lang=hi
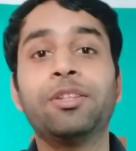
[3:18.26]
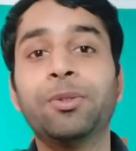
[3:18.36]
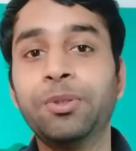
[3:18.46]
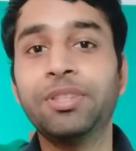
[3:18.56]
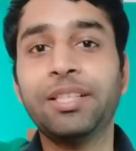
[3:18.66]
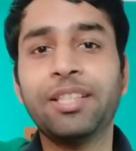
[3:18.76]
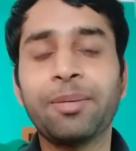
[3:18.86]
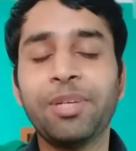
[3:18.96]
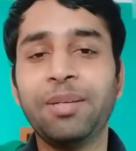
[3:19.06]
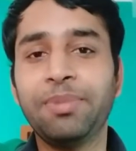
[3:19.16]
तो जैसा
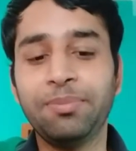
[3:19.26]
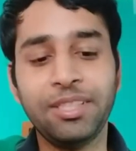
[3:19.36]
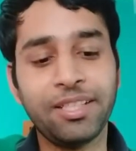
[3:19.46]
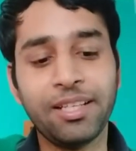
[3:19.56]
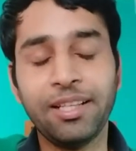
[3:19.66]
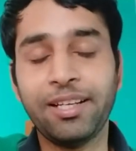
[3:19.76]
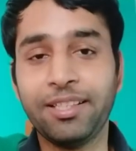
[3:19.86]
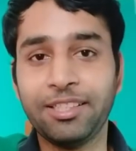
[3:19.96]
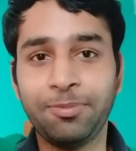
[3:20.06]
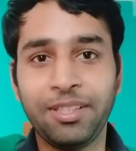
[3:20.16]
कि मैंने पबजी खेल के देखा
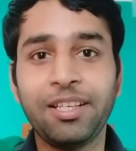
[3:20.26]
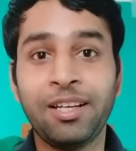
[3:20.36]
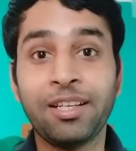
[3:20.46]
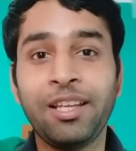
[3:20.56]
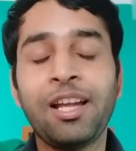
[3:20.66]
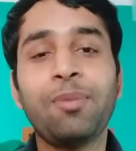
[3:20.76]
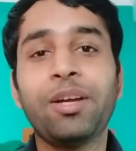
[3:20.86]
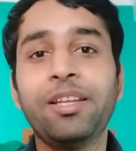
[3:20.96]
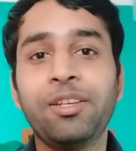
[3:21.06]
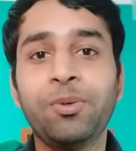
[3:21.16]
तो इसमें देखा कि हाँ
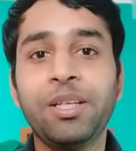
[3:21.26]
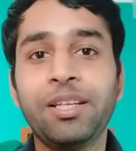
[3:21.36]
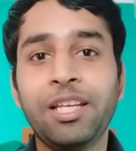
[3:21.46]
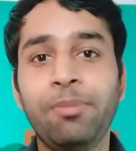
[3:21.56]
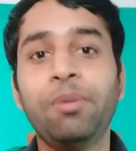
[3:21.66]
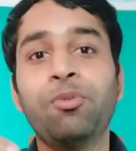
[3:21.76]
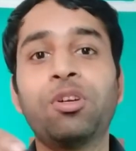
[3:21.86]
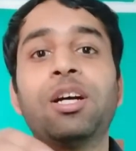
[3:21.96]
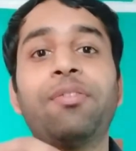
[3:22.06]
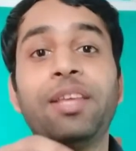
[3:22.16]
भाई इन्होंने गेमिंग
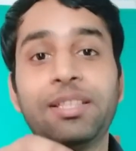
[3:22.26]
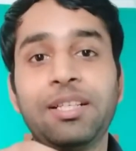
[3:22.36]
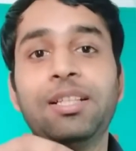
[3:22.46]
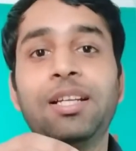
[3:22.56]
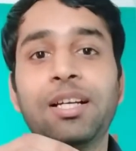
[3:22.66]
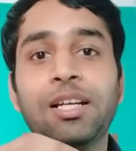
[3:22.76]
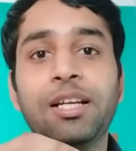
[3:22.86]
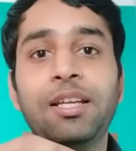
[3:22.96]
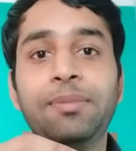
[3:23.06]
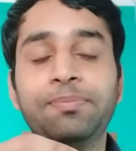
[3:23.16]
मोड काफ़ी अच्छा दे रखा है